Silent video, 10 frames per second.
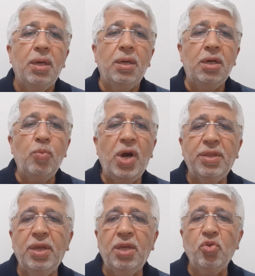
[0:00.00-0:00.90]

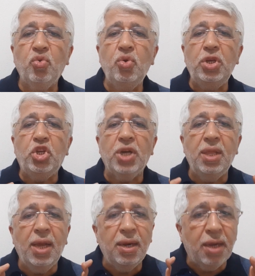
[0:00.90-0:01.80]
Irmaktaki suyu
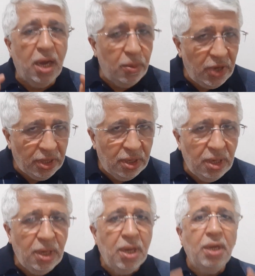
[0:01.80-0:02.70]
içenler
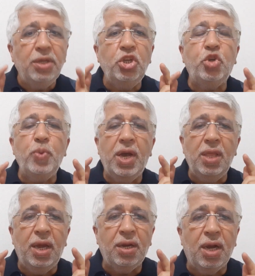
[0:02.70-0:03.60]
kaybetti,
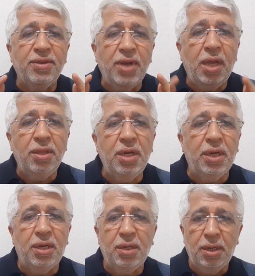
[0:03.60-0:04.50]
içmeyenler
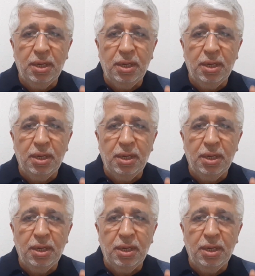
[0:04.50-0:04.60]
kazandı.